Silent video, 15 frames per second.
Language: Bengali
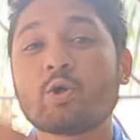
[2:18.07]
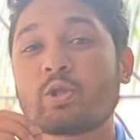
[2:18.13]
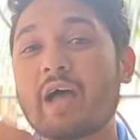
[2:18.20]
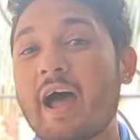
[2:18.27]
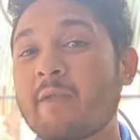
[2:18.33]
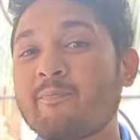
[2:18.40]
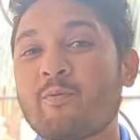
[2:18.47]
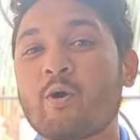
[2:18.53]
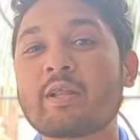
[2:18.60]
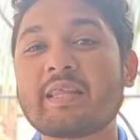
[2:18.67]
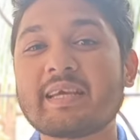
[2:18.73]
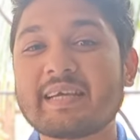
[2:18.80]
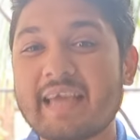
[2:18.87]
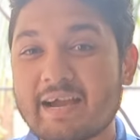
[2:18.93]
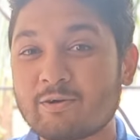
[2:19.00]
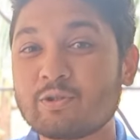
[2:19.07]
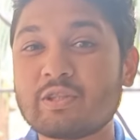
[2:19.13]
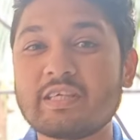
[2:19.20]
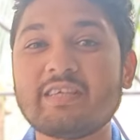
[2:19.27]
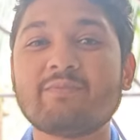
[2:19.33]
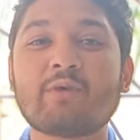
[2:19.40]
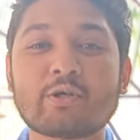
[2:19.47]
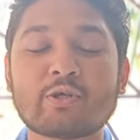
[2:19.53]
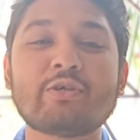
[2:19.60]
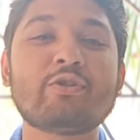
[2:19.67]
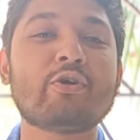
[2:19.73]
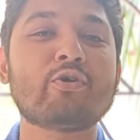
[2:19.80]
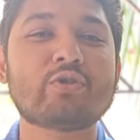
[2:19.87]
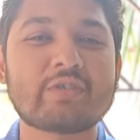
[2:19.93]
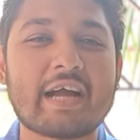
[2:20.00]
তারপর থেকে এখন তিন বছর
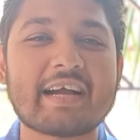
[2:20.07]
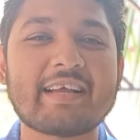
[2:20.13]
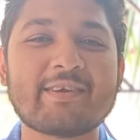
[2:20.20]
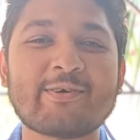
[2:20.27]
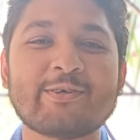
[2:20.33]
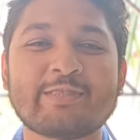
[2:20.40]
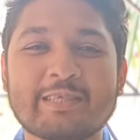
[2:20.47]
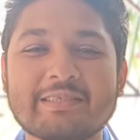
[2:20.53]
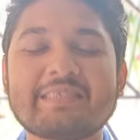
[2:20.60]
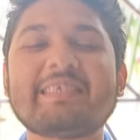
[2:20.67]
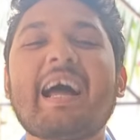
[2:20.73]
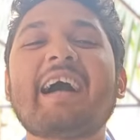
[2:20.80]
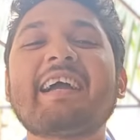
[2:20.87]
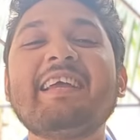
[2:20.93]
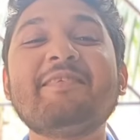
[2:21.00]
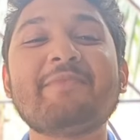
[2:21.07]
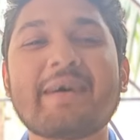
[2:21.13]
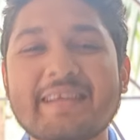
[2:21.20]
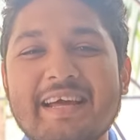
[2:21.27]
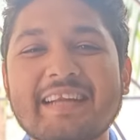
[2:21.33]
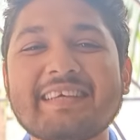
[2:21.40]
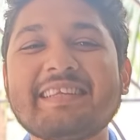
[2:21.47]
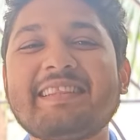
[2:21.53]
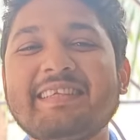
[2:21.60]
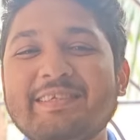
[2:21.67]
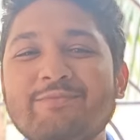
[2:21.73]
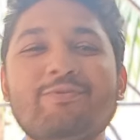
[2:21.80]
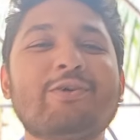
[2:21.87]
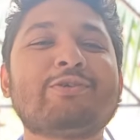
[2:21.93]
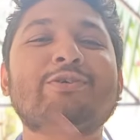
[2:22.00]
কিন্তু একটু স্ট্রাগেল করছে স্ট্রাগেল মানে আর কি
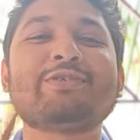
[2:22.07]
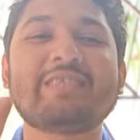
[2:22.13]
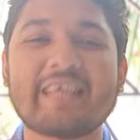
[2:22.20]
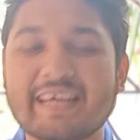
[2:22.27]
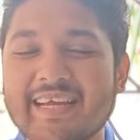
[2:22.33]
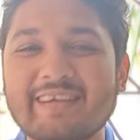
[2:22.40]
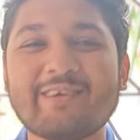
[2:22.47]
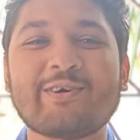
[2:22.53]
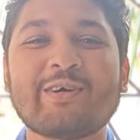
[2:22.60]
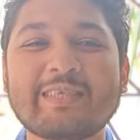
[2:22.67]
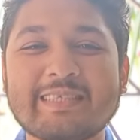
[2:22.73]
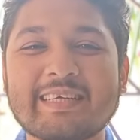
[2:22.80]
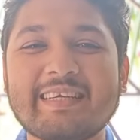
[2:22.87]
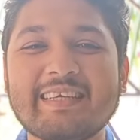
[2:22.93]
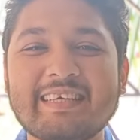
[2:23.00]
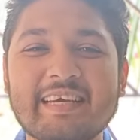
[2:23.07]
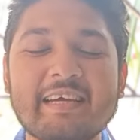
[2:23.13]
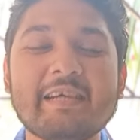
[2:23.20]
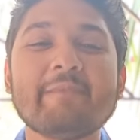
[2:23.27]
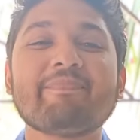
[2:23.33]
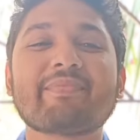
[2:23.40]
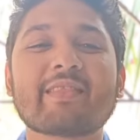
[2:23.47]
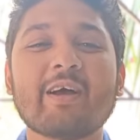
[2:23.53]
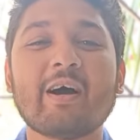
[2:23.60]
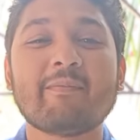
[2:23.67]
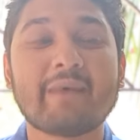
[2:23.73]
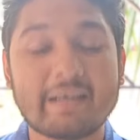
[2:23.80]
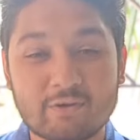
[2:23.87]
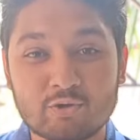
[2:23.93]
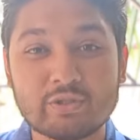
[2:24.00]
তিন বছর সেকেন্ড হয়েছে লিগে
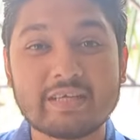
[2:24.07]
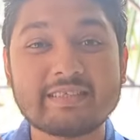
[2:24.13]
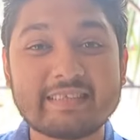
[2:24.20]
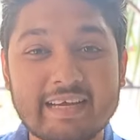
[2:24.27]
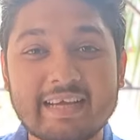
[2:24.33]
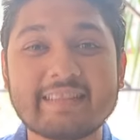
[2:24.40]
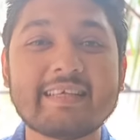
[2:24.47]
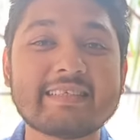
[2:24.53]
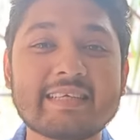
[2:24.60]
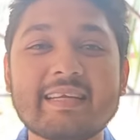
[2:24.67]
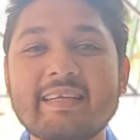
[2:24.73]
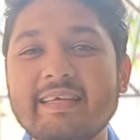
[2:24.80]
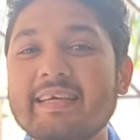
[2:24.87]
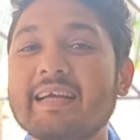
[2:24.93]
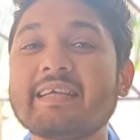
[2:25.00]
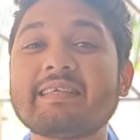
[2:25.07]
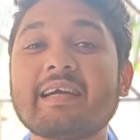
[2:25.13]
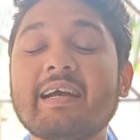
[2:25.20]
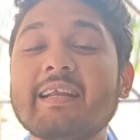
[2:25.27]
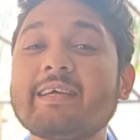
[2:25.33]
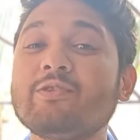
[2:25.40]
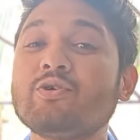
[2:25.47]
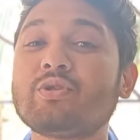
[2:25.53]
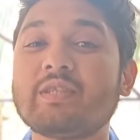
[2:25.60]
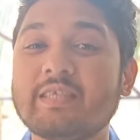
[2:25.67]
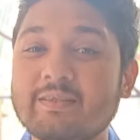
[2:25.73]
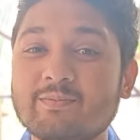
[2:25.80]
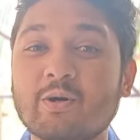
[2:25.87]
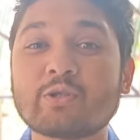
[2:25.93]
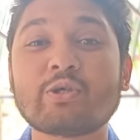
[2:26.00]
মানে ওদের যে দেশের লিগ আছে সেখানে কিন্তু
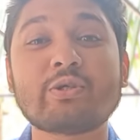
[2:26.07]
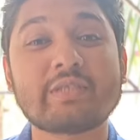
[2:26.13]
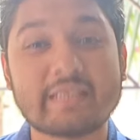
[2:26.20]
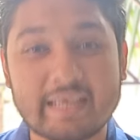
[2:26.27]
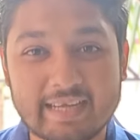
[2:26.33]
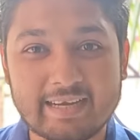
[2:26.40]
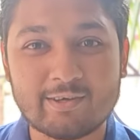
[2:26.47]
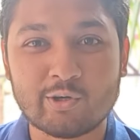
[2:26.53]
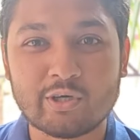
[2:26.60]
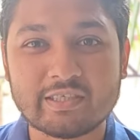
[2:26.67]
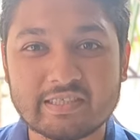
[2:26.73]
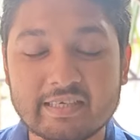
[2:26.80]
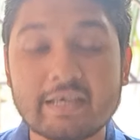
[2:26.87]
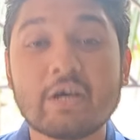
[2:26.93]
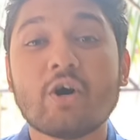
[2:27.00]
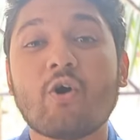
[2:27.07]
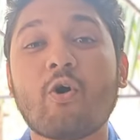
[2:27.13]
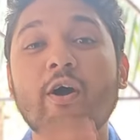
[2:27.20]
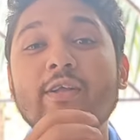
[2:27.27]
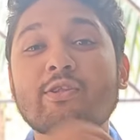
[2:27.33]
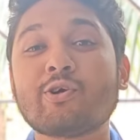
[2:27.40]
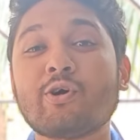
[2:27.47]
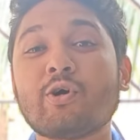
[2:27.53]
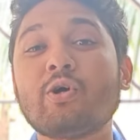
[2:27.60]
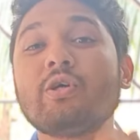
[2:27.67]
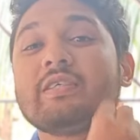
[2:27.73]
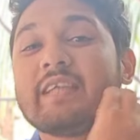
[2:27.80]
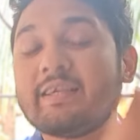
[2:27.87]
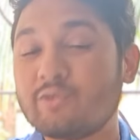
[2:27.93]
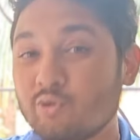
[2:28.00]
তিন বছর সেকেন্ড হয়েছে হয়তো
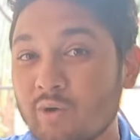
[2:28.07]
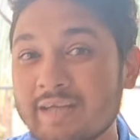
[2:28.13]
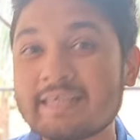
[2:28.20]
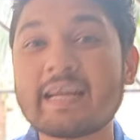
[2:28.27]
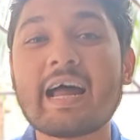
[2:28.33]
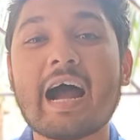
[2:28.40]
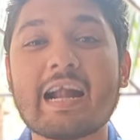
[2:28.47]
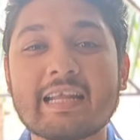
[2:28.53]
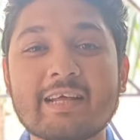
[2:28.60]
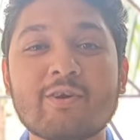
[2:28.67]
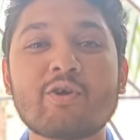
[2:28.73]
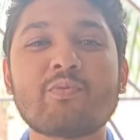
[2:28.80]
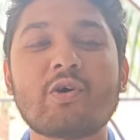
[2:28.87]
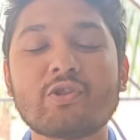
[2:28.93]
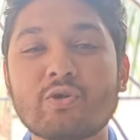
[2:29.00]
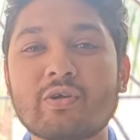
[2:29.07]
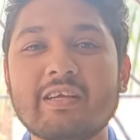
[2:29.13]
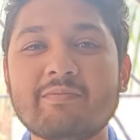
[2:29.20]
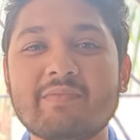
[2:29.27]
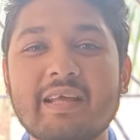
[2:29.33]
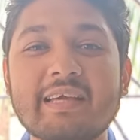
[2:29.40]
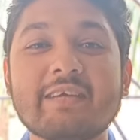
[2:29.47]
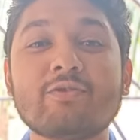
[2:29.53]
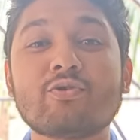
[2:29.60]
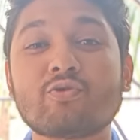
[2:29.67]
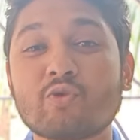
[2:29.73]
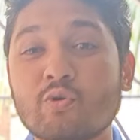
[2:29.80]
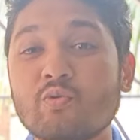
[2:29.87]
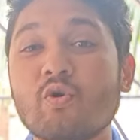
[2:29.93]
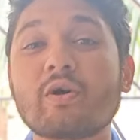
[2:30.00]
সেই দু হাজার আঠেরোর মতো টিম নেই কিন্তু
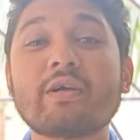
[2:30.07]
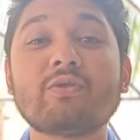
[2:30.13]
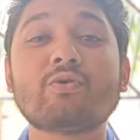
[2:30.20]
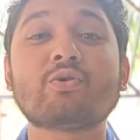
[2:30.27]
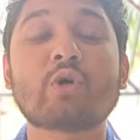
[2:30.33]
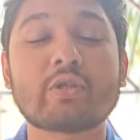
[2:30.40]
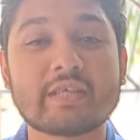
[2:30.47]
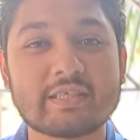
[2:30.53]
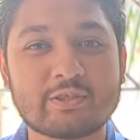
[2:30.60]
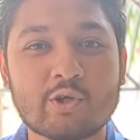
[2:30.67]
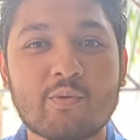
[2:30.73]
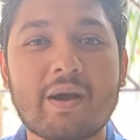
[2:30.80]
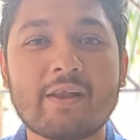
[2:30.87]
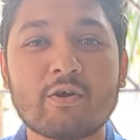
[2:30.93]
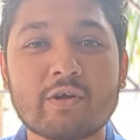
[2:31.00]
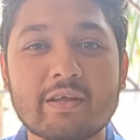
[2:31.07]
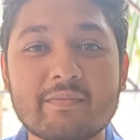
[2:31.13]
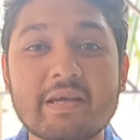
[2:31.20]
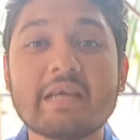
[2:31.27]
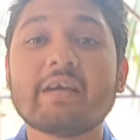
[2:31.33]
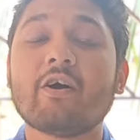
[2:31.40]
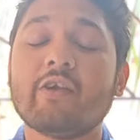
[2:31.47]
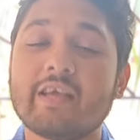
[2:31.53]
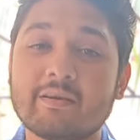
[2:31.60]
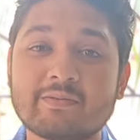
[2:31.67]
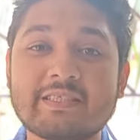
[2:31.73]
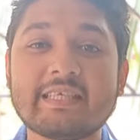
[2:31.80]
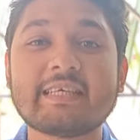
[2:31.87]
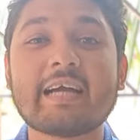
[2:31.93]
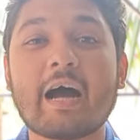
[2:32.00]
তবুও কিন্তু যথেষ্ট ভালো টিম মানে
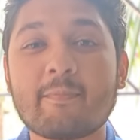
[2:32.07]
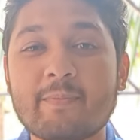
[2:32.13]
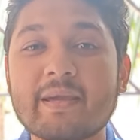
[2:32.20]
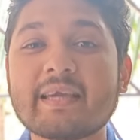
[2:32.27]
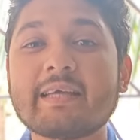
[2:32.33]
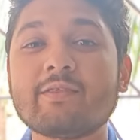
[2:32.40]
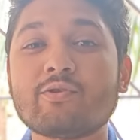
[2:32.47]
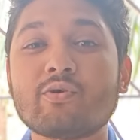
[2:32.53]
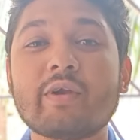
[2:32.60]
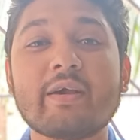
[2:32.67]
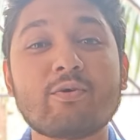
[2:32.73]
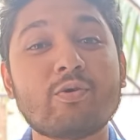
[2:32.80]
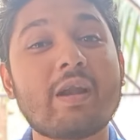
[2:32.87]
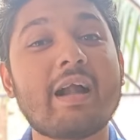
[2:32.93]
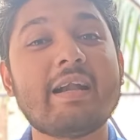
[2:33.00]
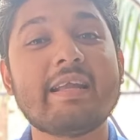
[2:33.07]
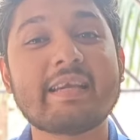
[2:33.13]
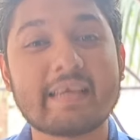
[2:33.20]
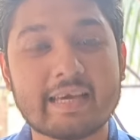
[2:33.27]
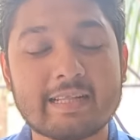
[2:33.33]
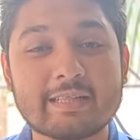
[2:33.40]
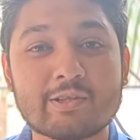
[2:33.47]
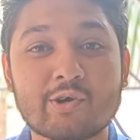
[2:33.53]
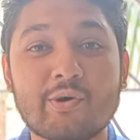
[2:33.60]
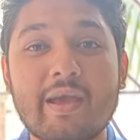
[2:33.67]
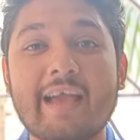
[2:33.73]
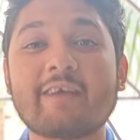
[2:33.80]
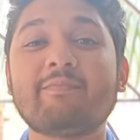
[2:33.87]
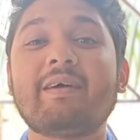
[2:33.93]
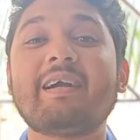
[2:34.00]
এফসি কাপে কিন্তু রেগুলারলি খেলতো
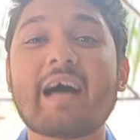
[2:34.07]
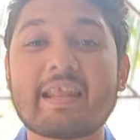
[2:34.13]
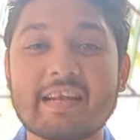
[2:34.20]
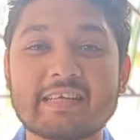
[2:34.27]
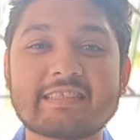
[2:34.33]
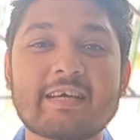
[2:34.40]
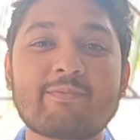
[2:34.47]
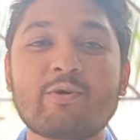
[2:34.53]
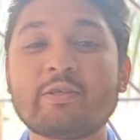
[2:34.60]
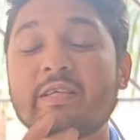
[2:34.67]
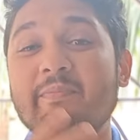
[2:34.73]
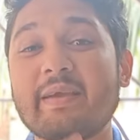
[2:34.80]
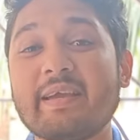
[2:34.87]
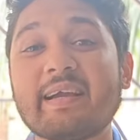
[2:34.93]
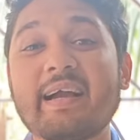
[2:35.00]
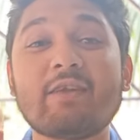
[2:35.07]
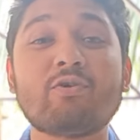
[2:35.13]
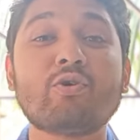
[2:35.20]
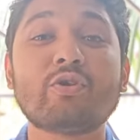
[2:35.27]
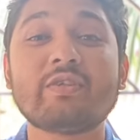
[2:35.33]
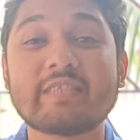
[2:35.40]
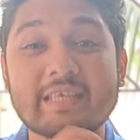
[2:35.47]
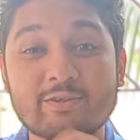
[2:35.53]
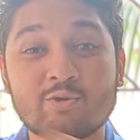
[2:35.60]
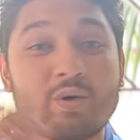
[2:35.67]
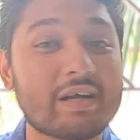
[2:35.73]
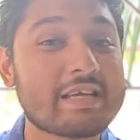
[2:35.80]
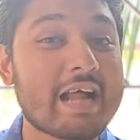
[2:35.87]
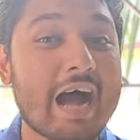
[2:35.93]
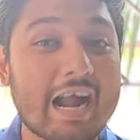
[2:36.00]
একবার রানার্স আপ হয়েছে বেঙ্গালুরুর সেই দু
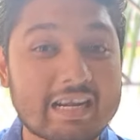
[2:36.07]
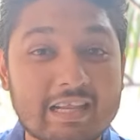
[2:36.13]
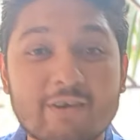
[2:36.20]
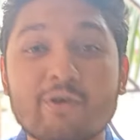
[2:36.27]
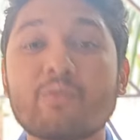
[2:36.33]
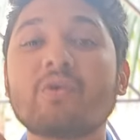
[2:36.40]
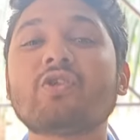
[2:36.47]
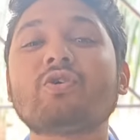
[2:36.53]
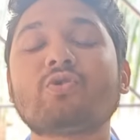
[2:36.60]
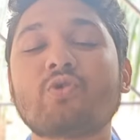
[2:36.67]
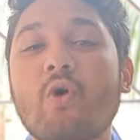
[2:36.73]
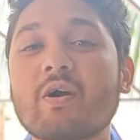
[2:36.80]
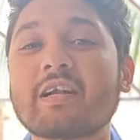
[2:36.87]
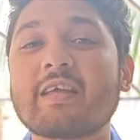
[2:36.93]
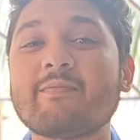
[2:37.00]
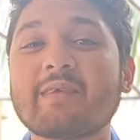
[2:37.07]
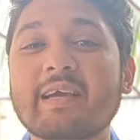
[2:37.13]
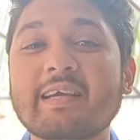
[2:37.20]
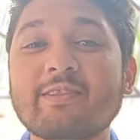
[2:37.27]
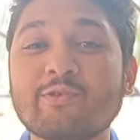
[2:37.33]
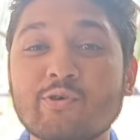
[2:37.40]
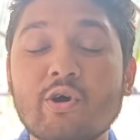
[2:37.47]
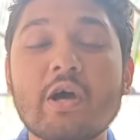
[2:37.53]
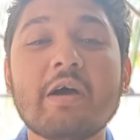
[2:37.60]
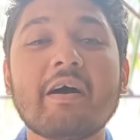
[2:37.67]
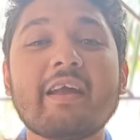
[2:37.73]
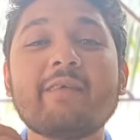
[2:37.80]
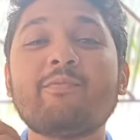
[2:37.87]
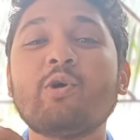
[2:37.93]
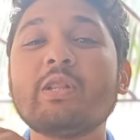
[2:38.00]
হাজার আঠেরোর মতো স্ট্রং টিমকে কিন্তু
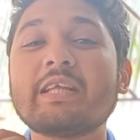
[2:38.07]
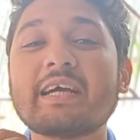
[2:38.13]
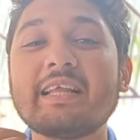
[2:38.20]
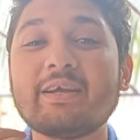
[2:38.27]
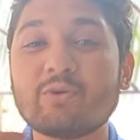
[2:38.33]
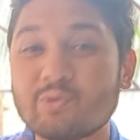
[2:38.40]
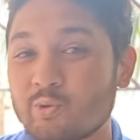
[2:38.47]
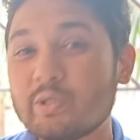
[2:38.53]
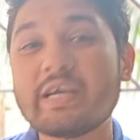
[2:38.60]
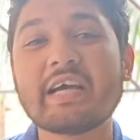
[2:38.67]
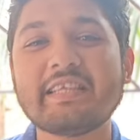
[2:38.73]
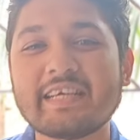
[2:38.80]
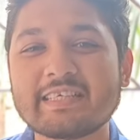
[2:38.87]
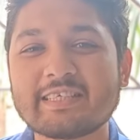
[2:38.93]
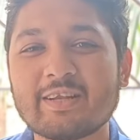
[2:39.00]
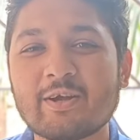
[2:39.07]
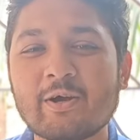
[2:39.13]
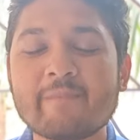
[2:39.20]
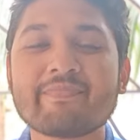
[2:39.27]
মানে বলতে গেলে উড়িয়ে দিয়েছিল